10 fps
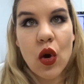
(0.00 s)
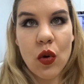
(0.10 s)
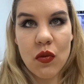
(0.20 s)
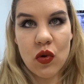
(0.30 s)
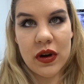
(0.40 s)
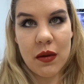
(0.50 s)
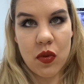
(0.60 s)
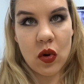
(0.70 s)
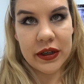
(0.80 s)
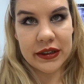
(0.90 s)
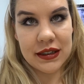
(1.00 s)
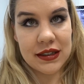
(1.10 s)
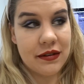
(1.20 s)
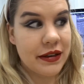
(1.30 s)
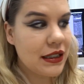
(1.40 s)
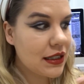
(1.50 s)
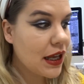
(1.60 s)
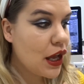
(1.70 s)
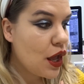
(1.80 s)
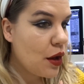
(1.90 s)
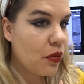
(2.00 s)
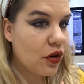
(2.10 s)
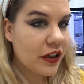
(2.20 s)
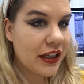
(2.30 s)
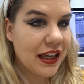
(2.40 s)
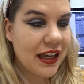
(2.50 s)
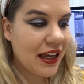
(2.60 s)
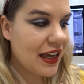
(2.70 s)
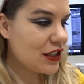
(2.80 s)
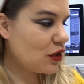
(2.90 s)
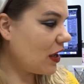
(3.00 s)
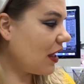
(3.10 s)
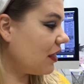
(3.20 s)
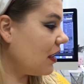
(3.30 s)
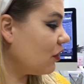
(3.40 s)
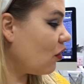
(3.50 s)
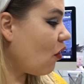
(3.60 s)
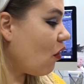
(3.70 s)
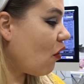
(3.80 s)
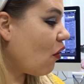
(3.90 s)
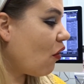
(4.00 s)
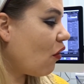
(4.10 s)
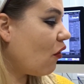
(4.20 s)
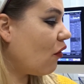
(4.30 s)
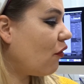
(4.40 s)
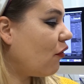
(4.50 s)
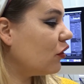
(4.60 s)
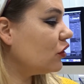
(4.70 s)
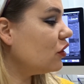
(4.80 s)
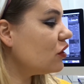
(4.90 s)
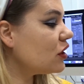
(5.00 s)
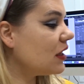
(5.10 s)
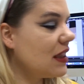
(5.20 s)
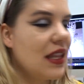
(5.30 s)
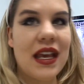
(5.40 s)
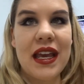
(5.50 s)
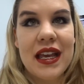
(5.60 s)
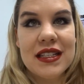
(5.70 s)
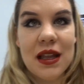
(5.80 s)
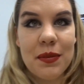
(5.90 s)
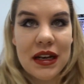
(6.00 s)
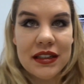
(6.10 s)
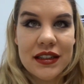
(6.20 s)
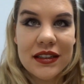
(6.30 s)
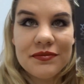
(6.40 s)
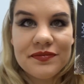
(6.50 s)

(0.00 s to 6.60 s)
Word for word: como una puerta, ¿sabéis? Porque estoy haciendo fotos de esta paletita